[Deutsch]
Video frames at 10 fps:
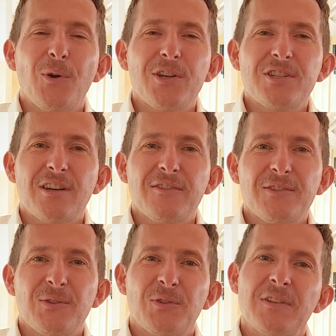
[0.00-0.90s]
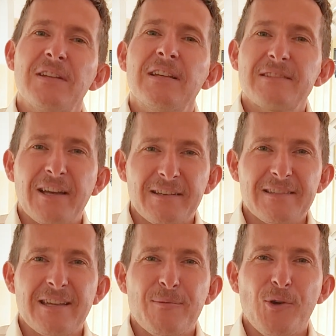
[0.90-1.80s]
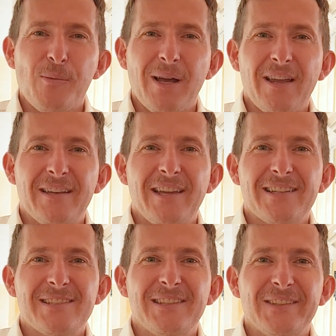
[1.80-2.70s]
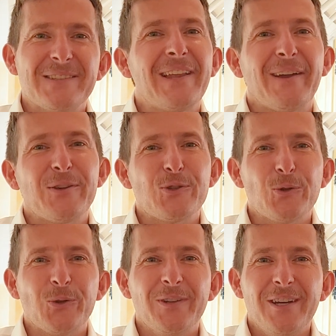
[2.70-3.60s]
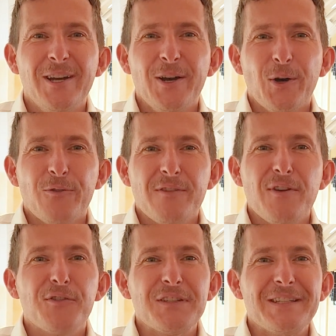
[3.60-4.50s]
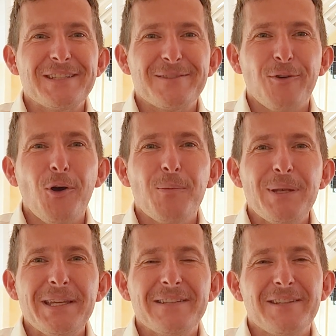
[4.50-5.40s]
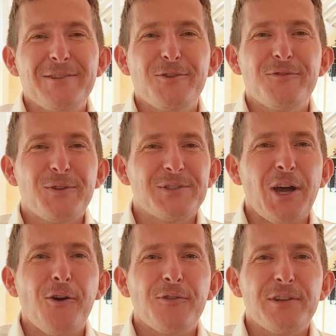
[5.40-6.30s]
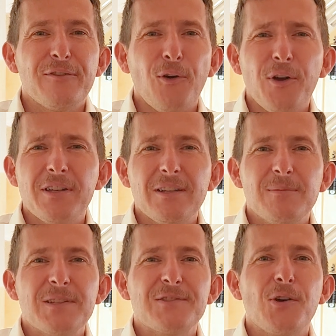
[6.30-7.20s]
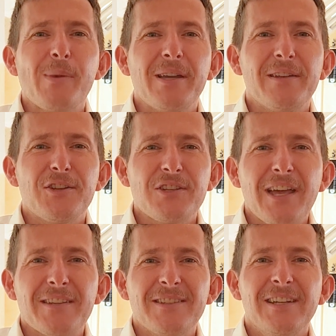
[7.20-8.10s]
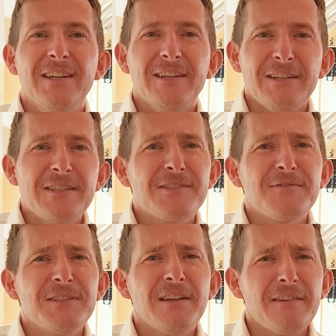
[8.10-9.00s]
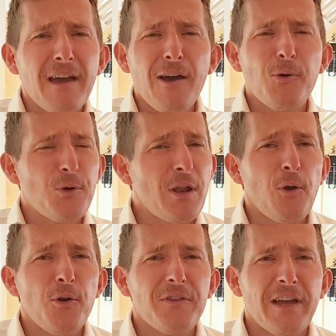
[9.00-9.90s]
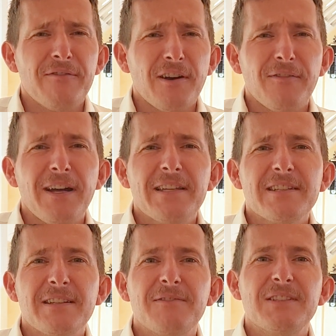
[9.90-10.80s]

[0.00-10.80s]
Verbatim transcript: Ortschaften. Und sagen deshalb nochmal ein herzliches Dankeschön. Und wenn wir auf die nächste Woche blicken, dann dürfen wir uns auch wieder freuen, nämlich Sommer in der Stadt ist wieder da oder läuft einfach weiter.